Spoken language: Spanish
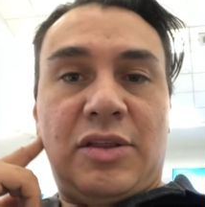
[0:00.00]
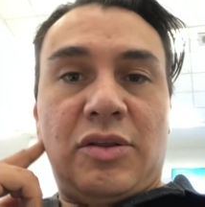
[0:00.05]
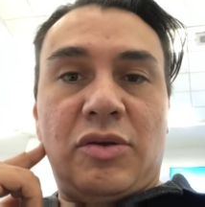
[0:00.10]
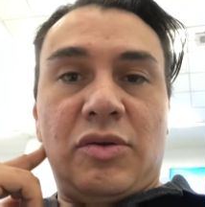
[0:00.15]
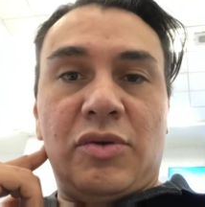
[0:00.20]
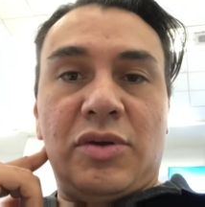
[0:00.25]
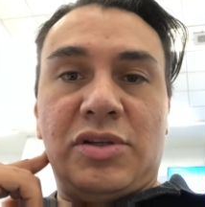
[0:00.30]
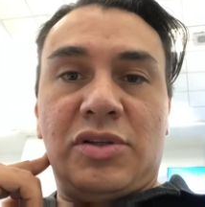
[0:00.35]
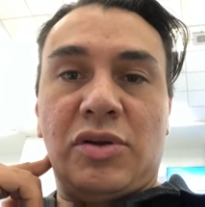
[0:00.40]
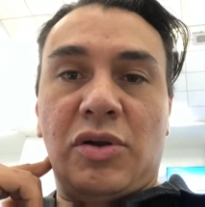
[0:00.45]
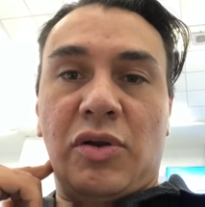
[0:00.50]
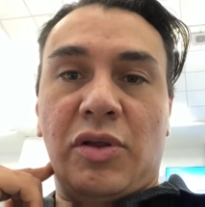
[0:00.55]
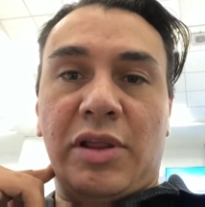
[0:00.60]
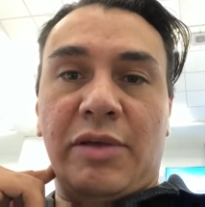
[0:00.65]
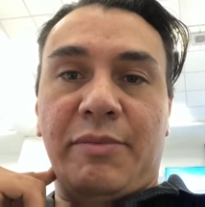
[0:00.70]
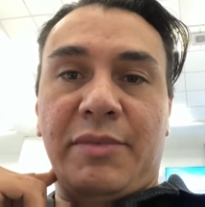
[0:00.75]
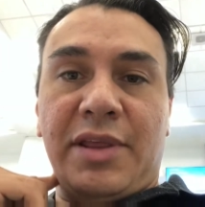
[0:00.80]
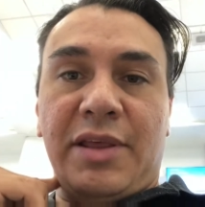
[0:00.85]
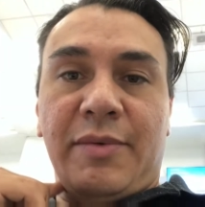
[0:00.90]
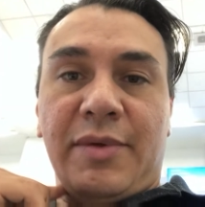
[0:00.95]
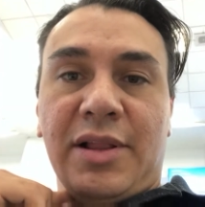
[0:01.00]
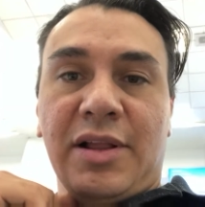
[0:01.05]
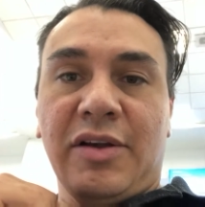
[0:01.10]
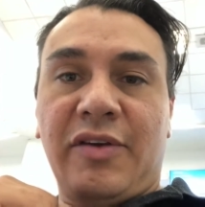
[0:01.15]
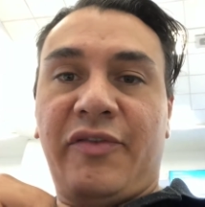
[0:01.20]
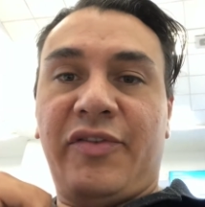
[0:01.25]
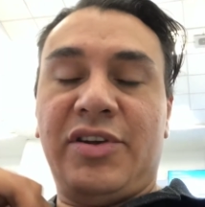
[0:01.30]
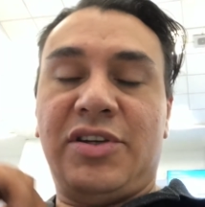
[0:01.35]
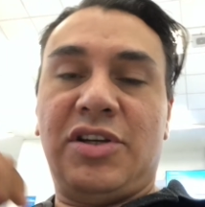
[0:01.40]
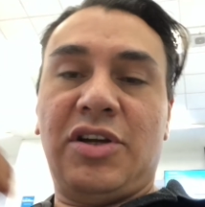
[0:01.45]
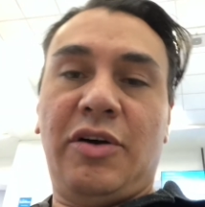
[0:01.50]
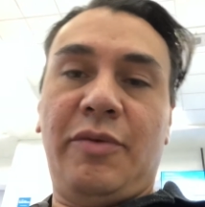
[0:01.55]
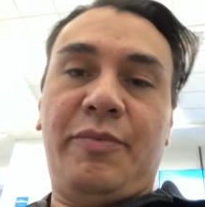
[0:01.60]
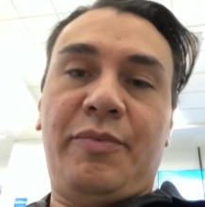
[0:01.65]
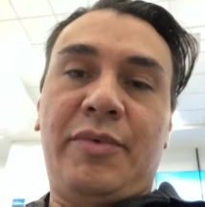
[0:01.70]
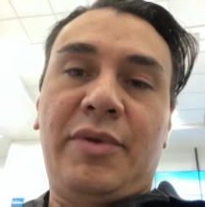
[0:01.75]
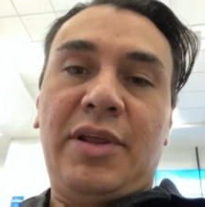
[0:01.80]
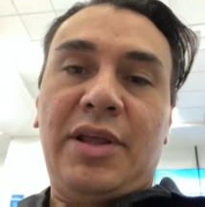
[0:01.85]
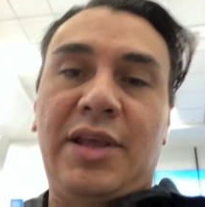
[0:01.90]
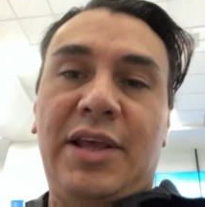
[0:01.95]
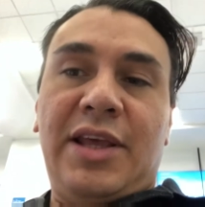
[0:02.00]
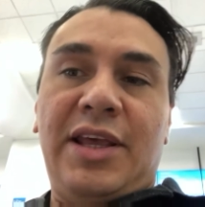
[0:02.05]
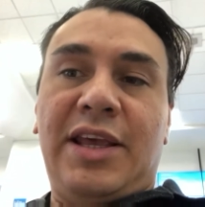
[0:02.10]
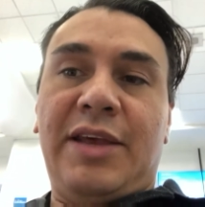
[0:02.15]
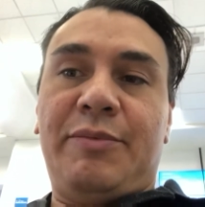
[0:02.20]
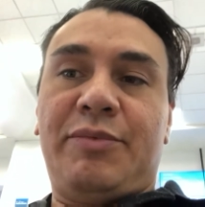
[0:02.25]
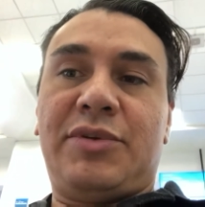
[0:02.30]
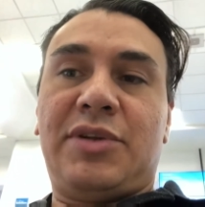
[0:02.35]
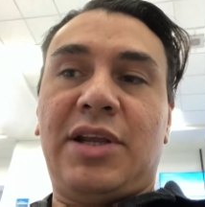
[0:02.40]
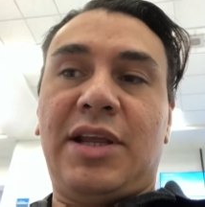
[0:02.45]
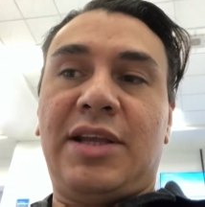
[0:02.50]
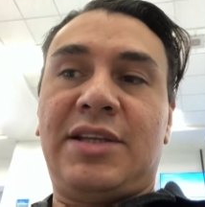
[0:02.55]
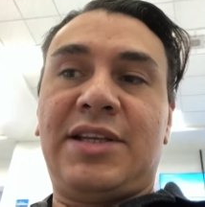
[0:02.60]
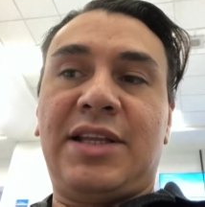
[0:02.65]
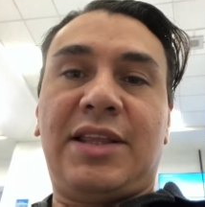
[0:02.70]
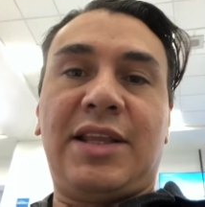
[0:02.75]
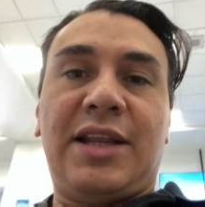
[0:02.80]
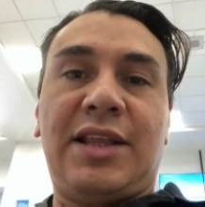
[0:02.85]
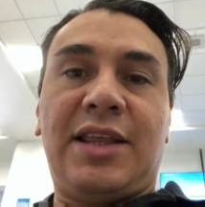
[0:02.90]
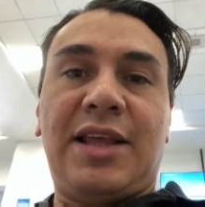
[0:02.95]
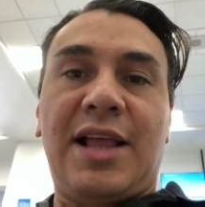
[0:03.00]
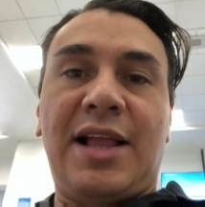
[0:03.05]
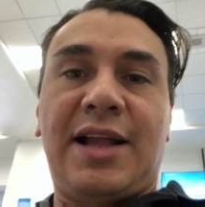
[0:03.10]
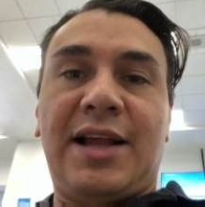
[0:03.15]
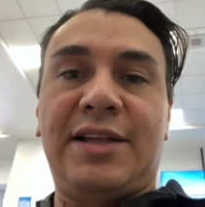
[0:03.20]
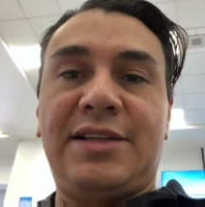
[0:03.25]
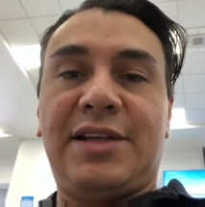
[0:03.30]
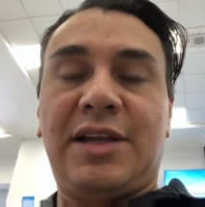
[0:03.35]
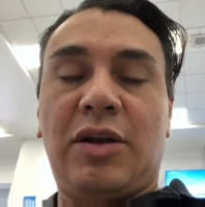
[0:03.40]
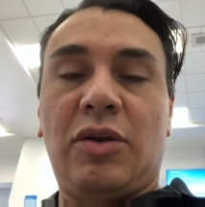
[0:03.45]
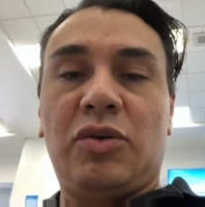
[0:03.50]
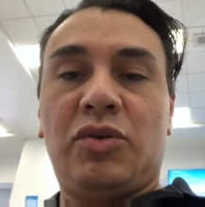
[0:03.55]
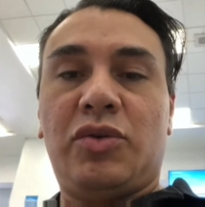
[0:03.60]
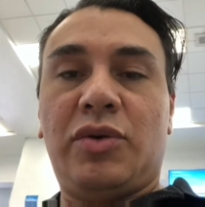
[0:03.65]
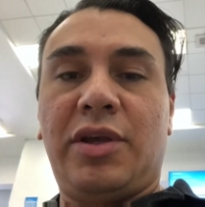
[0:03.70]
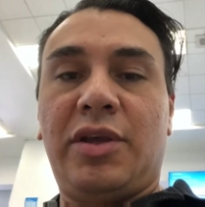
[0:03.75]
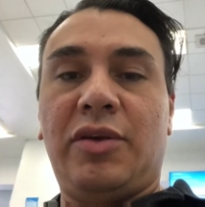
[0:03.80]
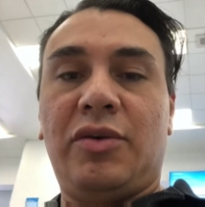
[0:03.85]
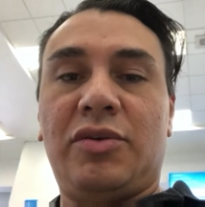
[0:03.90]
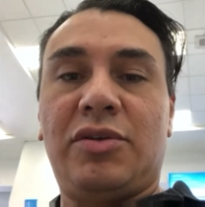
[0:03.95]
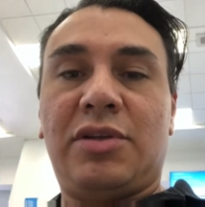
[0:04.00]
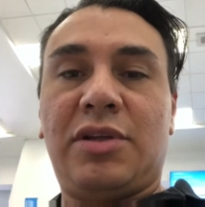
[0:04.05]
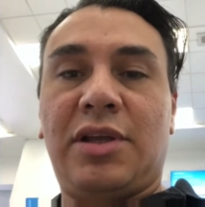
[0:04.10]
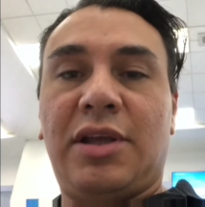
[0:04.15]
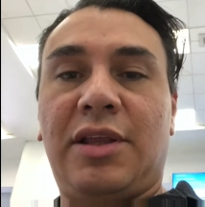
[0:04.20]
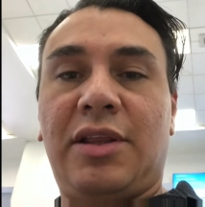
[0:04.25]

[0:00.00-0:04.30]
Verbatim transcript: todo esto, lo de Medieval Coffee Shop, y pues, eh, se trata de alcanzar los sueños.